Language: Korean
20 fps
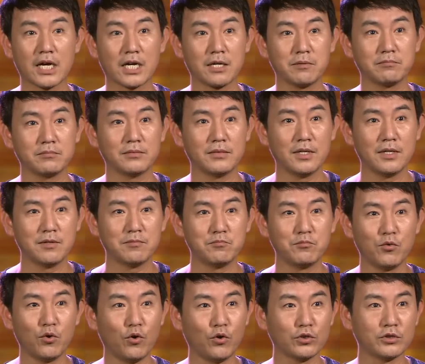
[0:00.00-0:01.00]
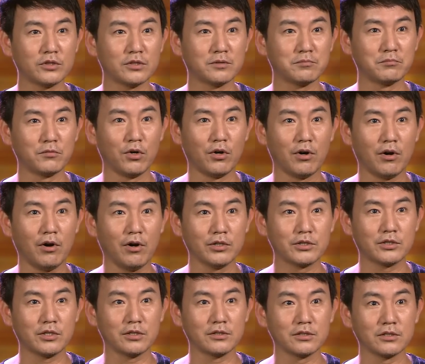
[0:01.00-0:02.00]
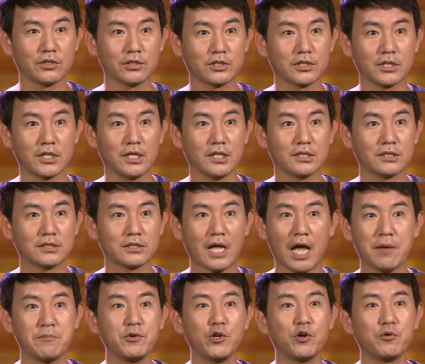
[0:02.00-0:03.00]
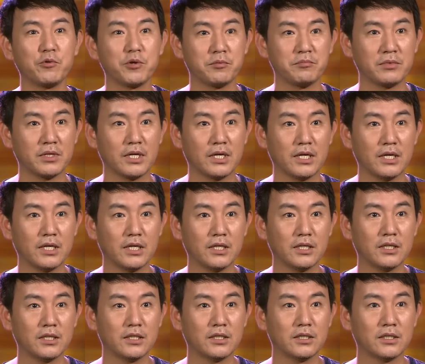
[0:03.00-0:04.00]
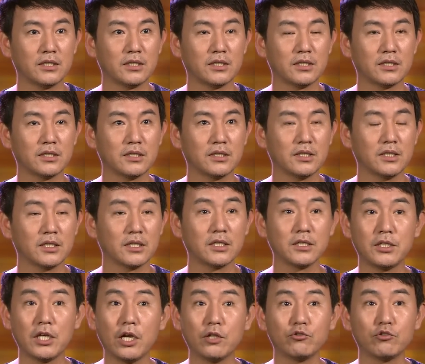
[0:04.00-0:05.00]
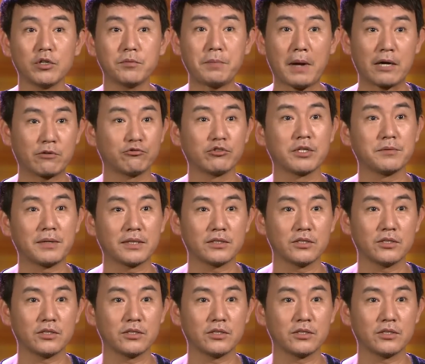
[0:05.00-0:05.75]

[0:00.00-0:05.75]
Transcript: 사람, 모든 뭐 어떤 것들이 다 미워 보입니다. 아... 어, 그내 눈을 바꾸게